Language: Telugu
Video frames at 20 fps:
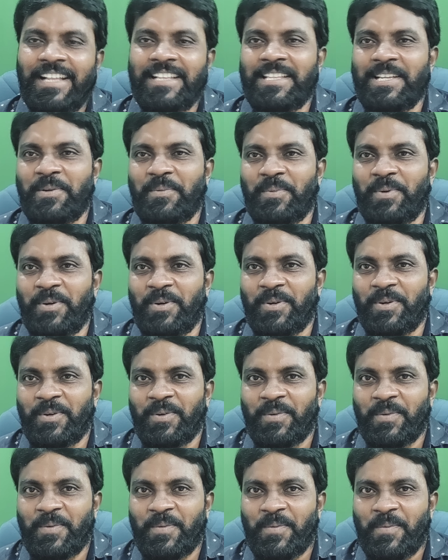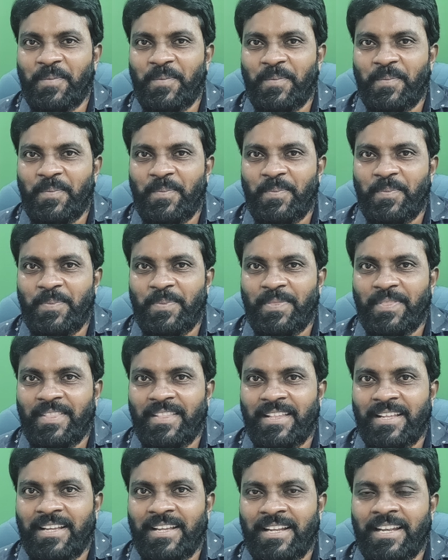నథింగ్ మోర్
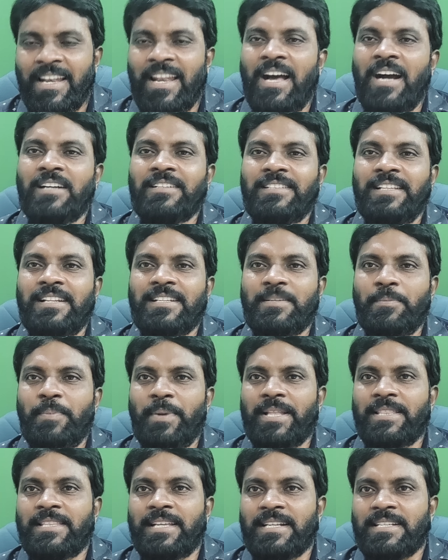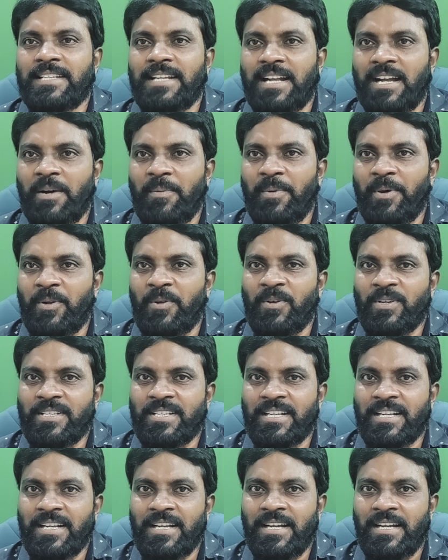నాకు తెలిసి ప్రత్యక్షంగా
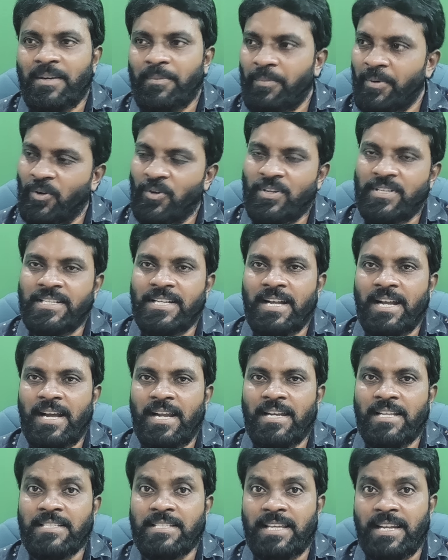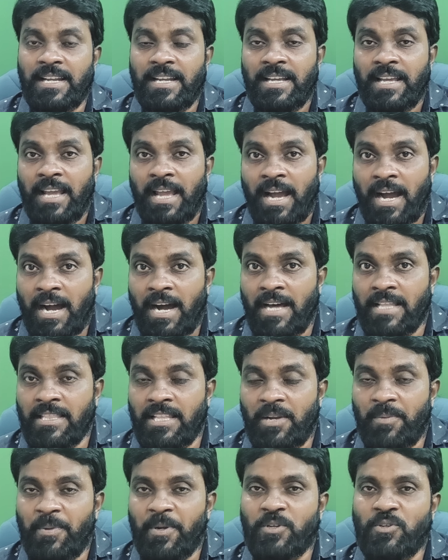పరోక్షంగా పరోక్షంగా అంటే సరే
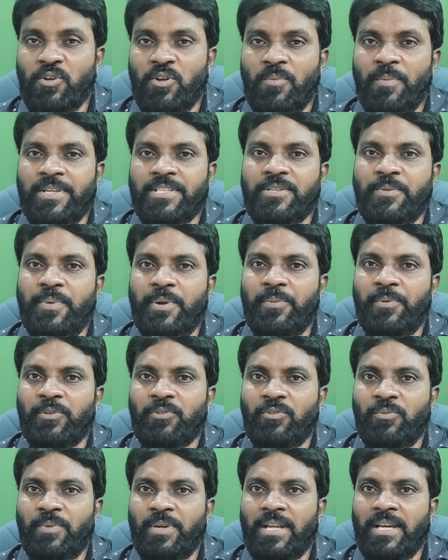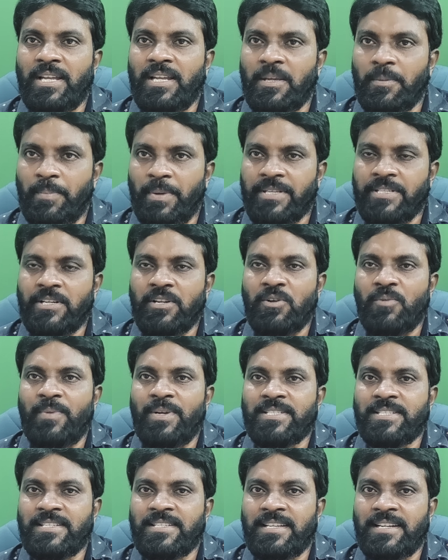ఆంధ్రప్రదేశ్లో మంచి ప్రభుత్వం ఉండాలి ప్రజలకు
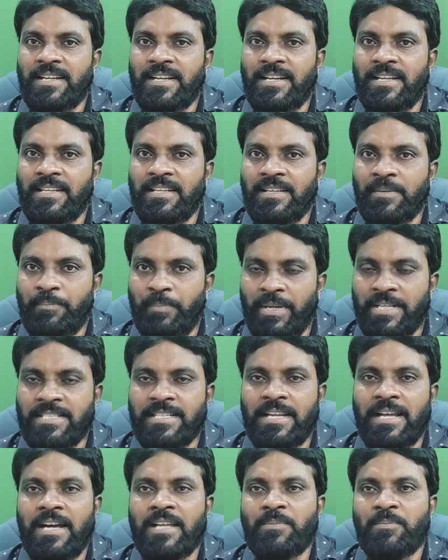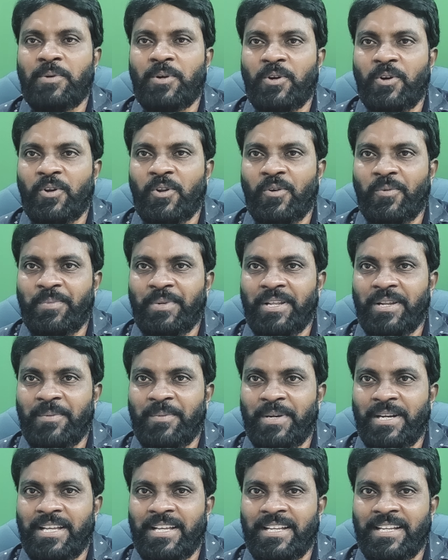మంచి జరగాలి ప్రజల ఆత్మగౌరవం
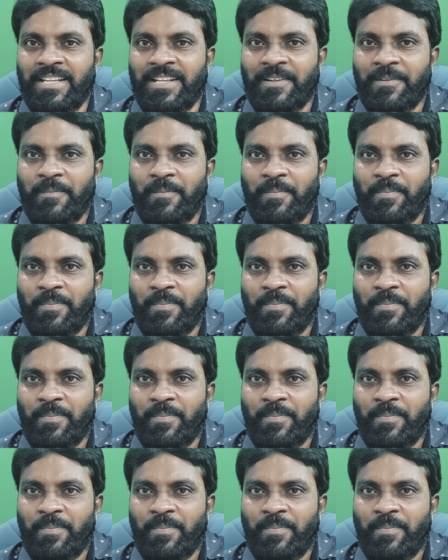నిలబడాలి